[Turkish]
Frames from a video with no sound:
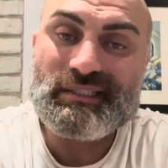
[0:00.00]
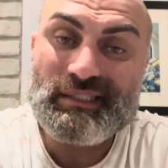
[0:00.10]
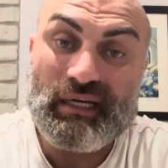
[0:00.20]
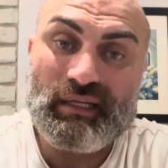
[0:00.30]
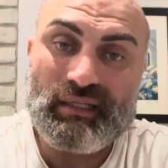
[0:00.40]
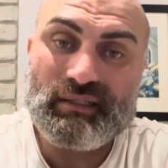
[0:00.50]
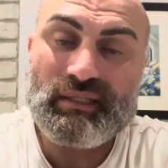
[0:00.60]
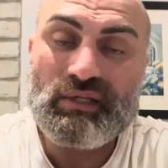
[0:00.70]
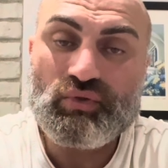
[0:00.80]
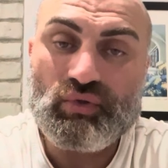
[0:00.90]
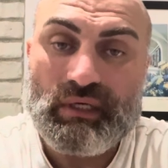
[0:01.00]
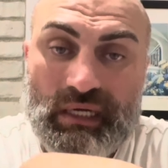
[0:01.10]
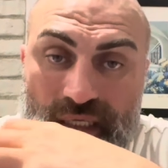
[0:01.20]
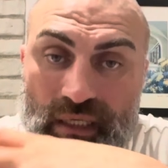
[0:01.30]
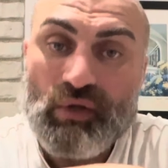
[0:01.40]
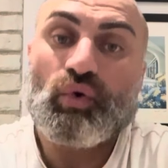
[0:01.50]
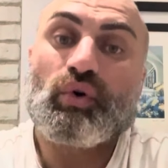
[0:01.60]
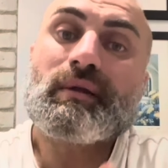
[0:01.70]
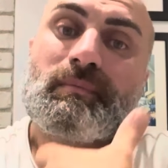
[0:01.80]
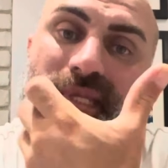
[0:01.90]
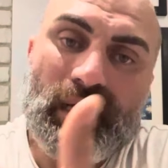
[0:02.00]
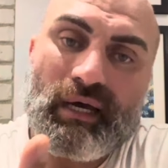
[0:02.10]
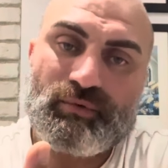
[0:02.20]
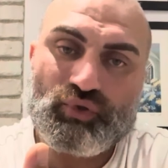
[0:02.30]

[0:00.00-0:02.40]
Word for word: sağladıktan sonra ona bir daha